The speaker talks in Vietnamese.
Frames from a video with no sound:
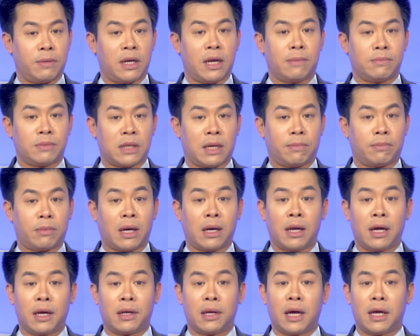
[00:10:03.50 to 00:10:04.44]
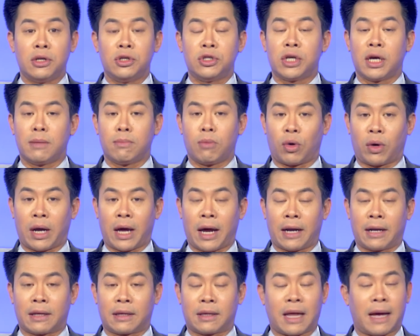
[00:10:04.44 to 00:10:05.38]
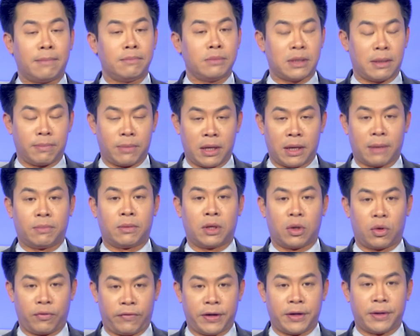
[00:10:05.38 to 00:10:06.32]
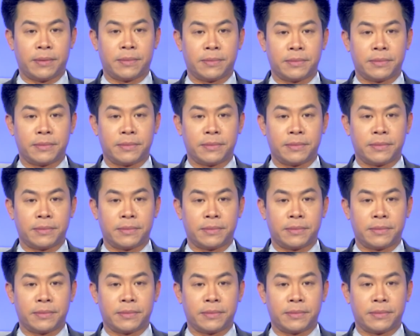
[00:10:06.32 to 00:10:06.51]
500 đã lên đến trên 1.800 điểm thưa quý vị.